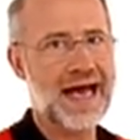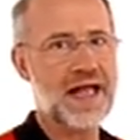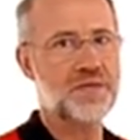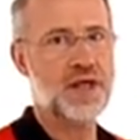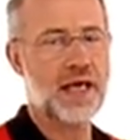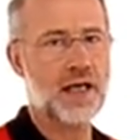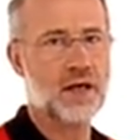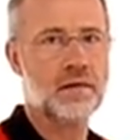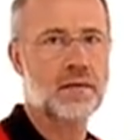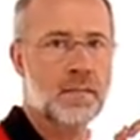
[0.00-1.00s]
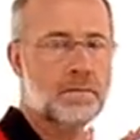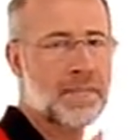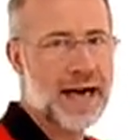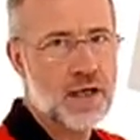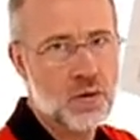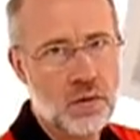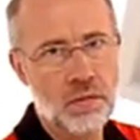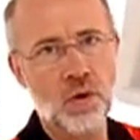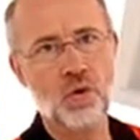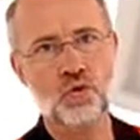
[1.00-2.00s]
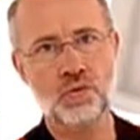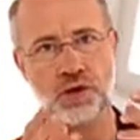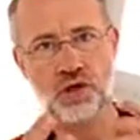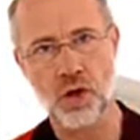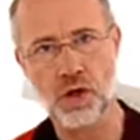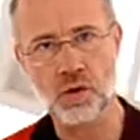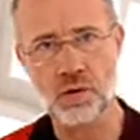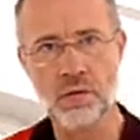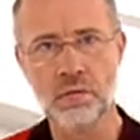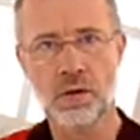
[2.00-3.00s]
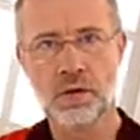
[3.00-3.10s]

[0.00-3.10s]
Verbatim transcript: an deren Meinung, Überzeugung,